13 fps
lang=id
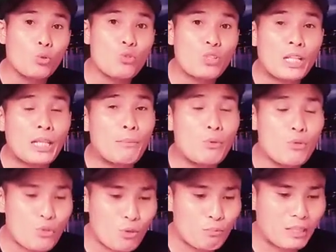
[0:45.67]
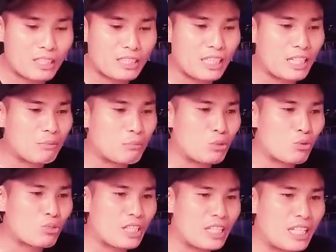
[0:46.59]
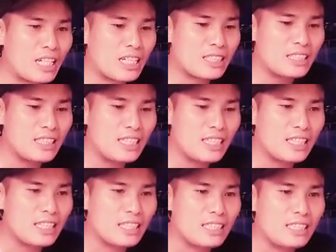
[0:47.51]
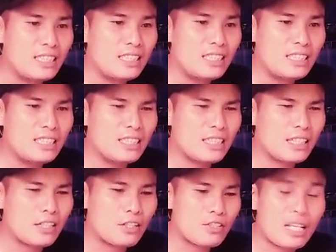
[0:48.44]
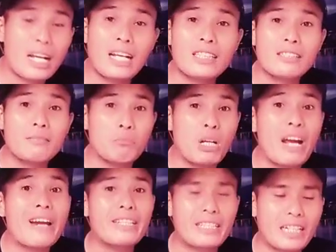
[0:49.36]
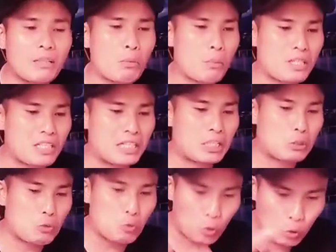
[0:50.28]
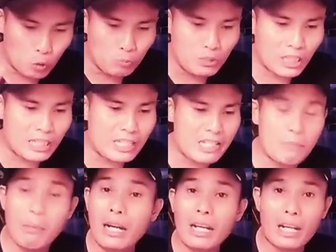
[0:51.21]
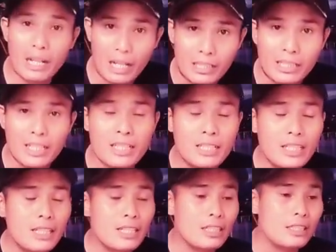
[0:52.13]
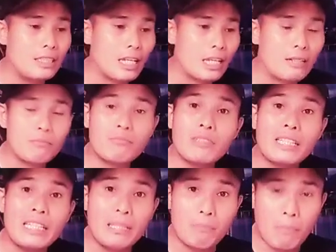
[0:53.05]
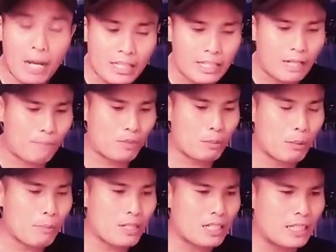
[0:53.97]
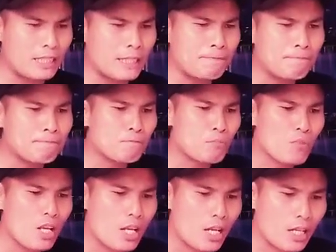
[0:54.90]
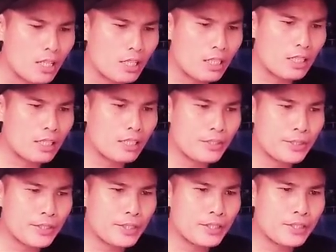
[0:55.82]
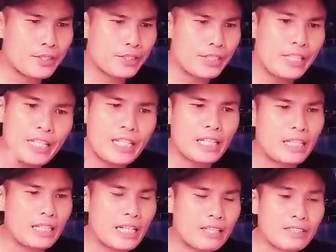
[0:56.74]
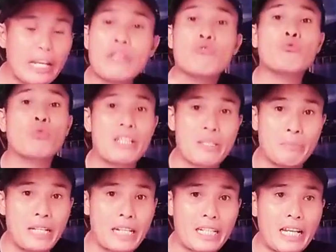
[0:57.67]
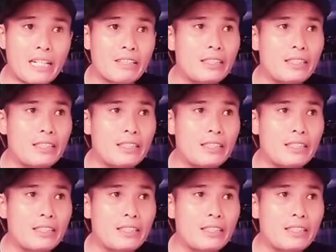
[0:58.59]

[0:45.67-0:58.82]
Ustadz David Somad yang menurut saya ini ah, sangat mengerikan teman-teman sekalian hukum yang dijabarkannya di dalam imannya. Teman-teman sekalian eh, ini yang saya suka sebenarnya.